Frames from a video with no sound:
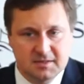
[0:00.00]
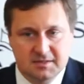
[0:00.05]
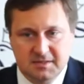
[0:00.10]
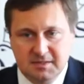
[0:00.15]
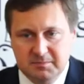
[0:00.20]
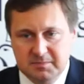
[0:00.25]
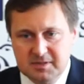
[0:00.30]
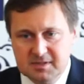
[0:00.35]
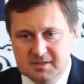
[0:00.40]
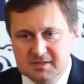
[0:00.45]

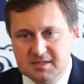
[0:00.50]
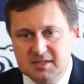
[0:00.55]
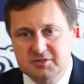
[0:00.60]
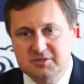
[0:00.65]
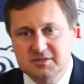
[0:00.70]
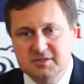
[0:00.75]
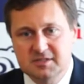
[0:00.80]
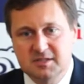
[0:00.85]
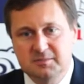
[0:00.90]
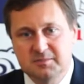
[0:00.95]
pan prezes
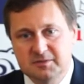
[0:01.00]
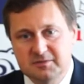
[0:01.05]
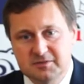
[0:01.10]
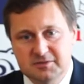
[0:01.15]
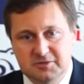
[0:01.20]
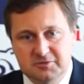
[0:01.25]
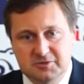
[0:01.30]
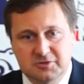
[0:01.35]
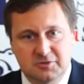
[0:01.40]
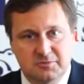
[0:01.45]
Kaczyński
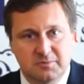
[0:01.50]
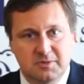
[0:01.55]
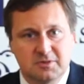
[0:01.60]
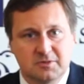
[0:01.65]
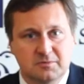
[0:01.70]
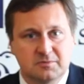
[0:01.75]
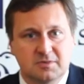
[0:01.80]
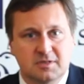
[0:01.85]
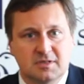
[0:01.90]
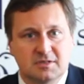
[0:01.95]
powiedział, że to
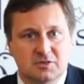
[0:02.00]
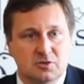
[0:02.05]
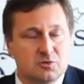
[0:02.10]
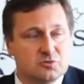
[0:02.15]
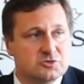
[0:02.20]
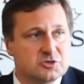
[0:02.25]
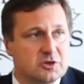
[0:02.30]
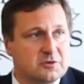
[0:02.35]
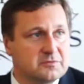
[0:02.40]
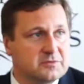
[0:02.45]
będą teraz
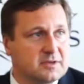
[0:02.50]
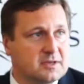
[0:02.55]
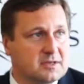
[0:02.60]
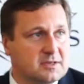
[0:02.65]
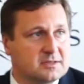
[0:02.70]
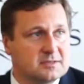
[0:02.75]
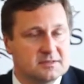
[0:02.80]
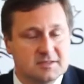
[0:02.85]
kluczowe,